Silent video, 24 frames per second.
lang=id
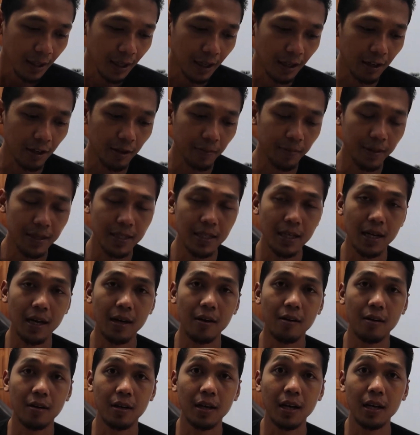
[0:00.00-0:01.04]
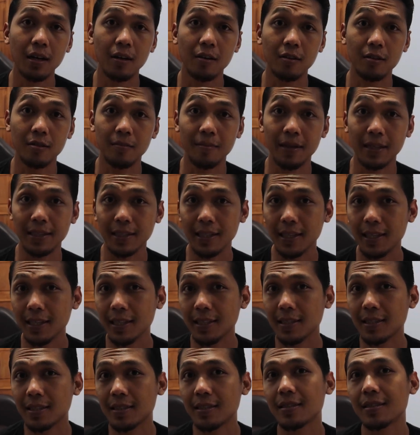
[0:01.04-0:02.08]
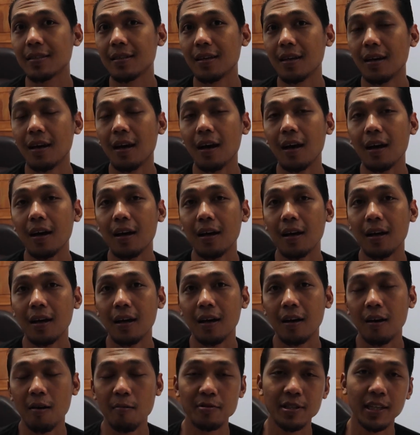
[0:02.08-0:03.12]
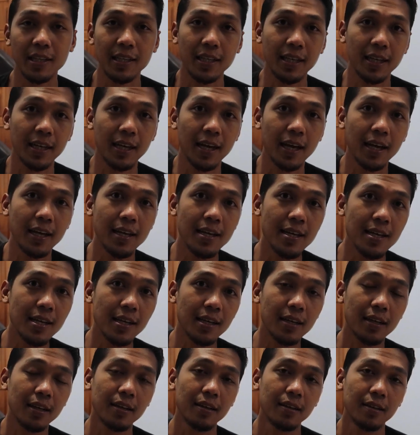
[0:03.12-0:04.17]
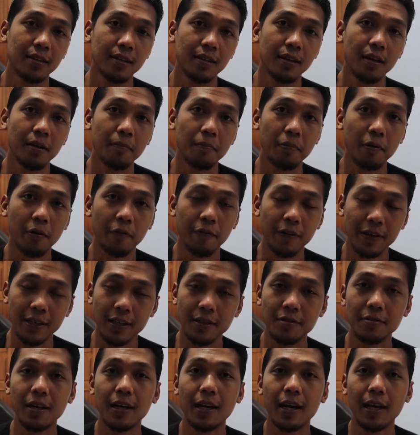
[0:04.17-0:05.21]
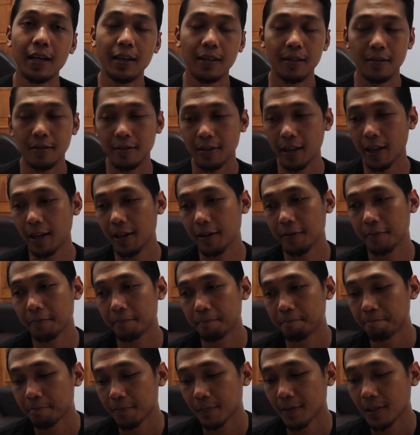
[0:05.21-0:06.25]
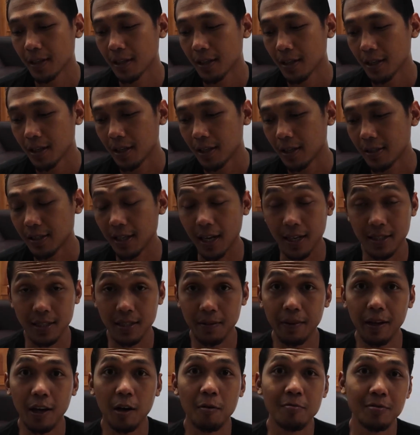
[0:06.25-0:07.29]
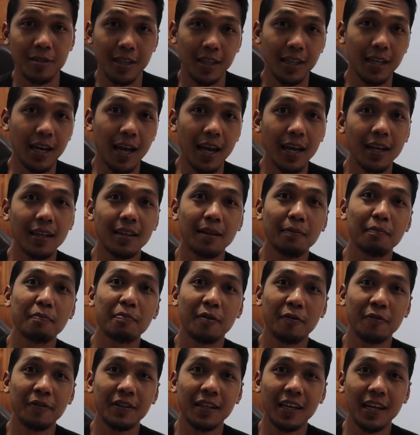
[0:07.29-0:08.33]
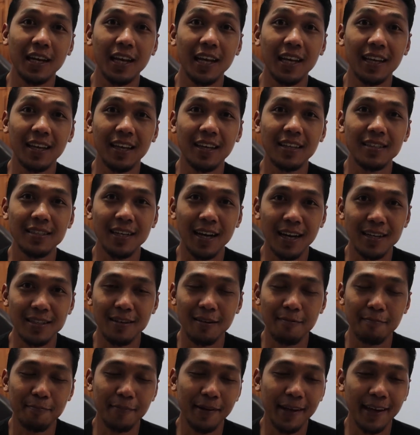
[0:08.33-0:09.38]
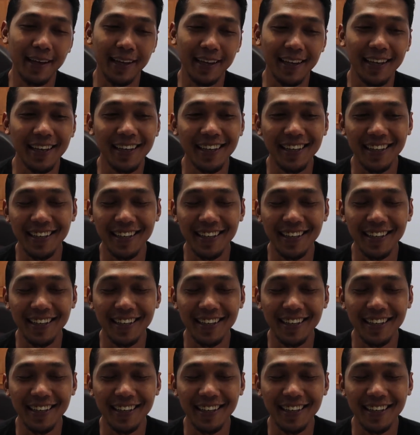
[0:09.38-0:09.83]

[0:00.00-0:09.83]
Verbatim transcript: kalau kebanjiran order, otomatis uh, omsetnya naik, profitnya juga naik. Oke? Okay? Jangan sampai omset naik tapi profit nggak naik ya, jangan sampai.